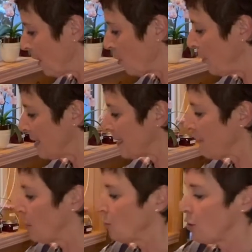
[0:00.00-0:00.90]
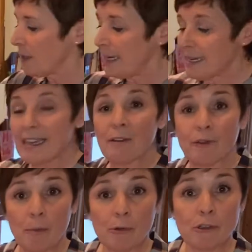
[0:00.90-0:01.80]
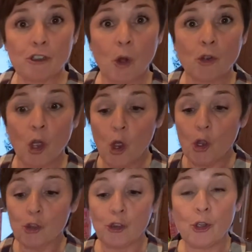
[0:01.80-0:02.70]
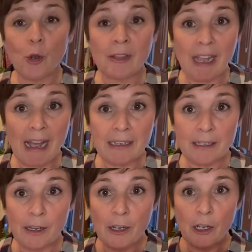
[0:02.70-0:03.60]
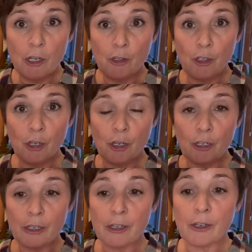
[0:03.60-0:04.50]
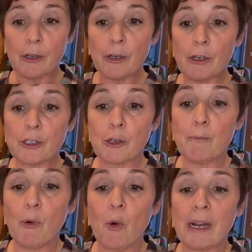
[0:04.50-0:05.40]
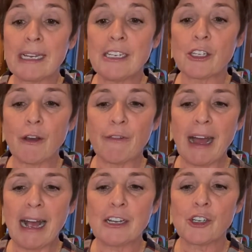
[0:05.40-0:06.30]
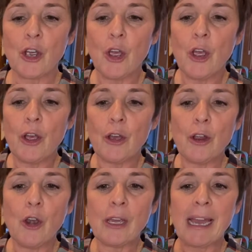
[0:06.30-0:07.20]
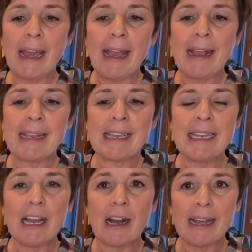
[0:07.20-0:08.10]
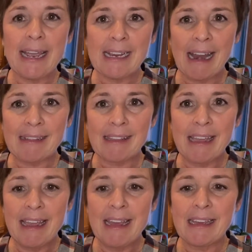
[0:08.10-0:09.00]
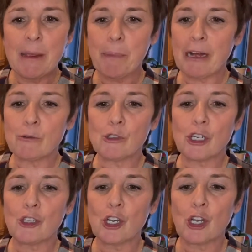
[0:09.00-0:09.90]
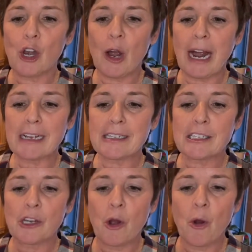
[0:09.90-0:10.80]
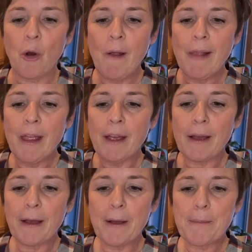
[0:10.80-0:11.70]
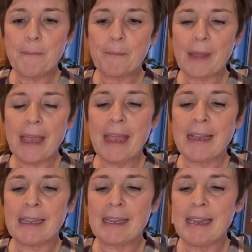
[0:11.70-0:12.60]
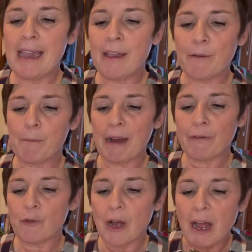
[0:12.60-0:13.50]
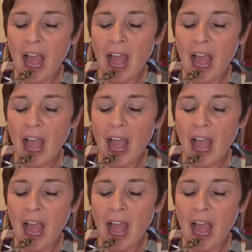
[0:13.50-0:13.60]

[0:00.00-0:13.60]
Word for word: cuit, ça va nous donner quatre fois plus, donc deux tasses de euh, ce beau riz sauvage. Euh, le grain qui a éclaté, qui prend toutes sortes de colorations euh, et qui est, ma foi,